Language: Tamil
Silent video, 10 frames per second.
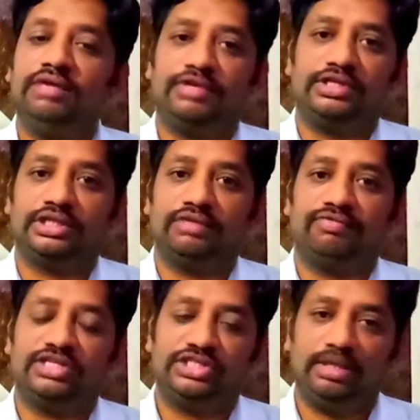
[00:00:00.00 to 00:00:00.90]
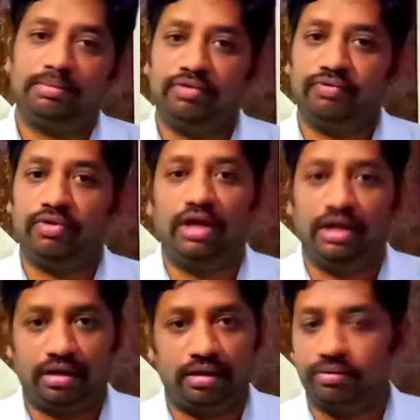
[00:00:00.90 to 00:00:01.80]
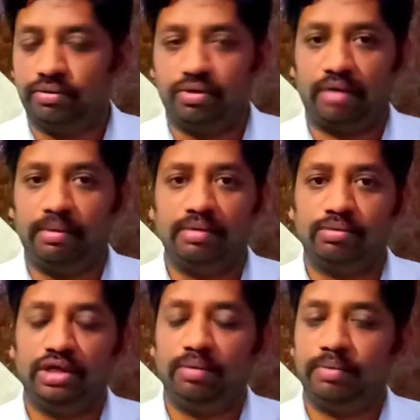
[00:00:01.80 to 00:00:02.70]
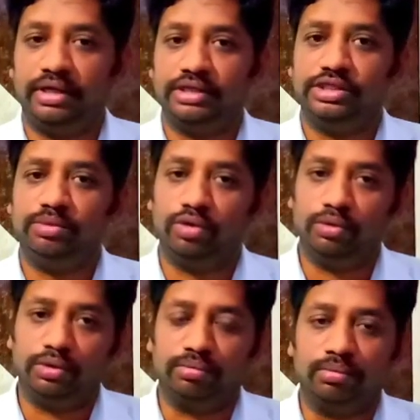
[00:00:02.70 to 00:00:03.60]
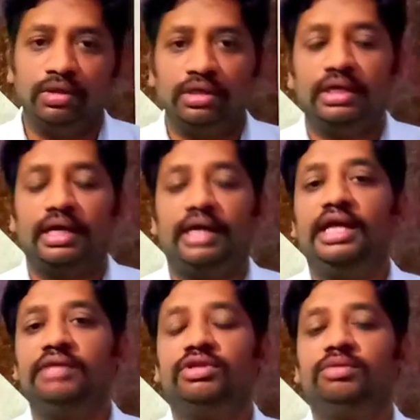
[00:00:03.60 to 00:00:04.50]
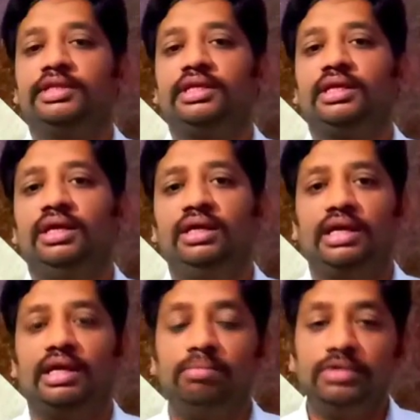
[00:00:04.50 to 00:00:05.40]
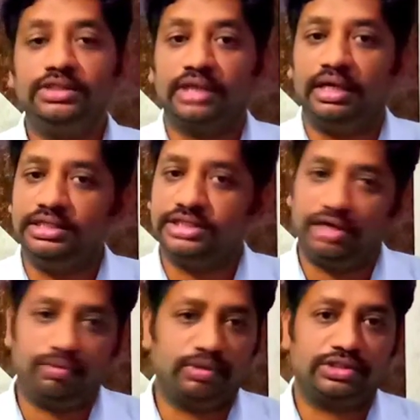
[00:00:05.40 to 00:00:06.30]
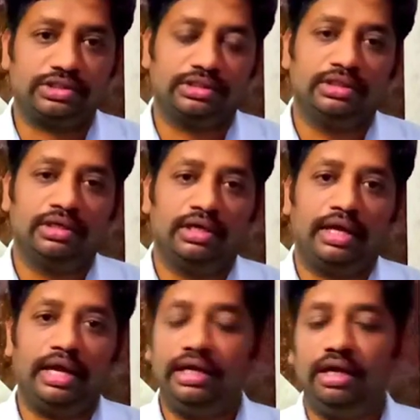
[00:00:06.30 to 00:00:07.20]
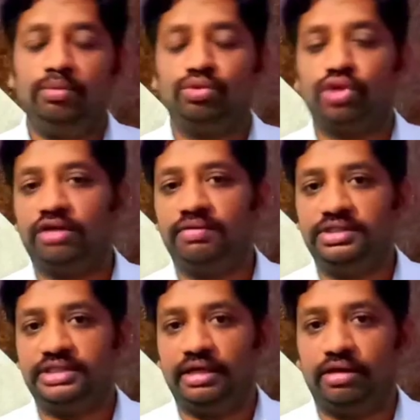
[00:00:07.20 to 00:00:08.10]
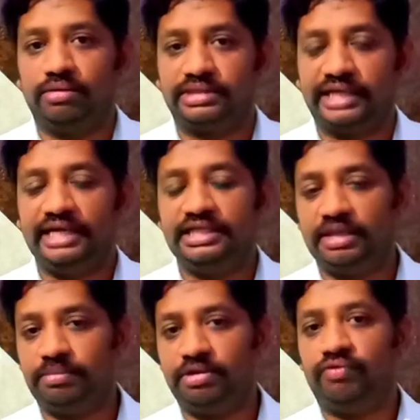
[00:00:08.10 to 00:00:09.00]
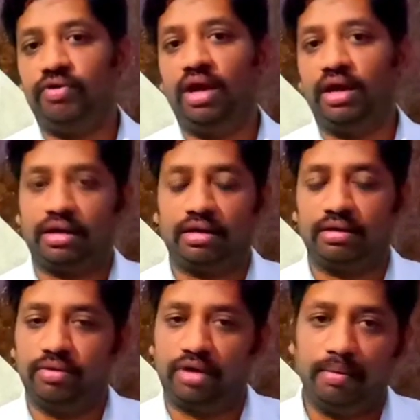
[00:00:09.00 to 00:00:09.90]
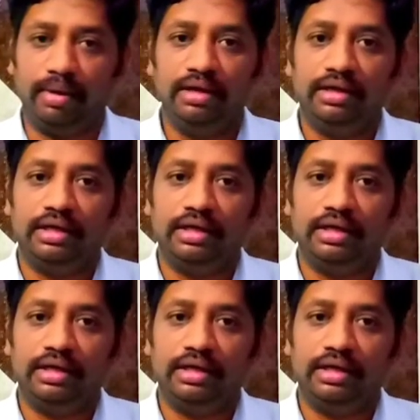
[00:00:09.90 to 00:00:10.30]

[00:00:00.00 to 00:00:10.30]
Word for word: அண்டு ஃபங்க்ஷன் ஃபஸ்ட் சாப்டர் ஃபுல்லாக இருக்குது ஓகேவா முதல் பயிற்சி முழுவதும் ரெண்டாவது வந்து பார்த்திங்கன்னா நம்பர்ஸ் அண்டு சீக்வன்ஸ் எண்களும் தொடர் வரிசைகளும் செகண்ட் சாப்டர் ஃபுல்லாக இருக்குது ஓகேவா